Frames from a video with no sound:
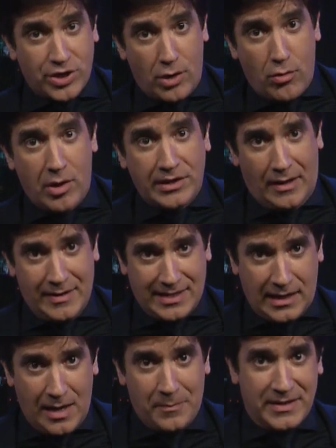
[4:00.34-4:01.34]
ya no aguantaba,
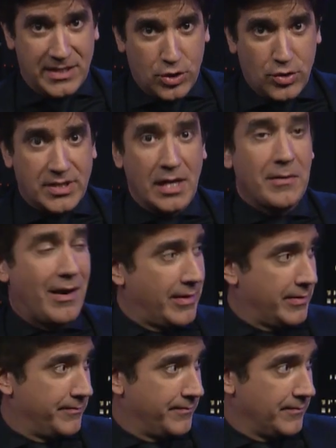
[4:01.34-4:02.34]
salía al pasillo y
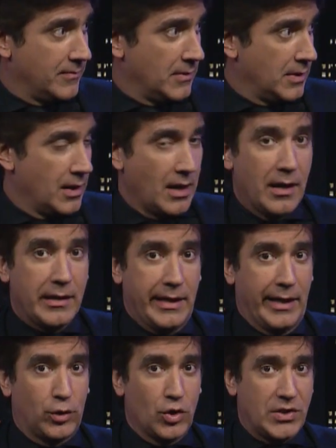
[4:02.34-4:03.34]
silbaba.
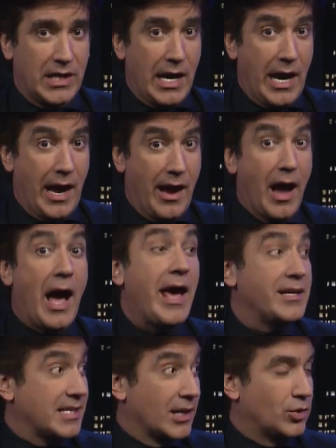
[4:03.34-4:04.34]
Y entonces.
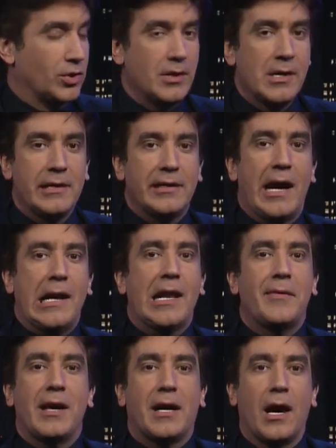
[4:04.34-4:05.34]
Ah, exacto. Y
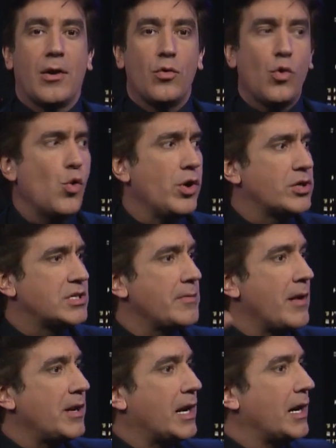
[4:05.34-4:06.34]
ahí la vieja. Uy,
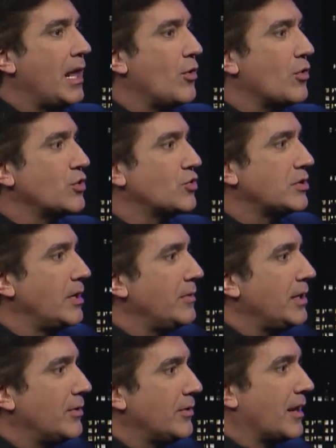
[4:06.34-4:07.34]
si me habré criado con esos
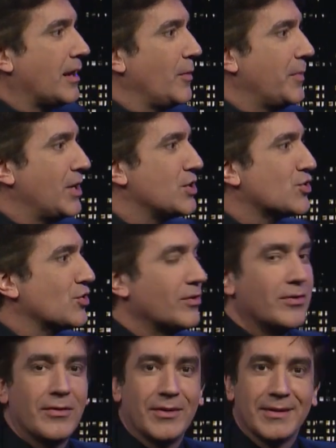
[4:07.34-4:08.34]
silbidos, ahora que ah.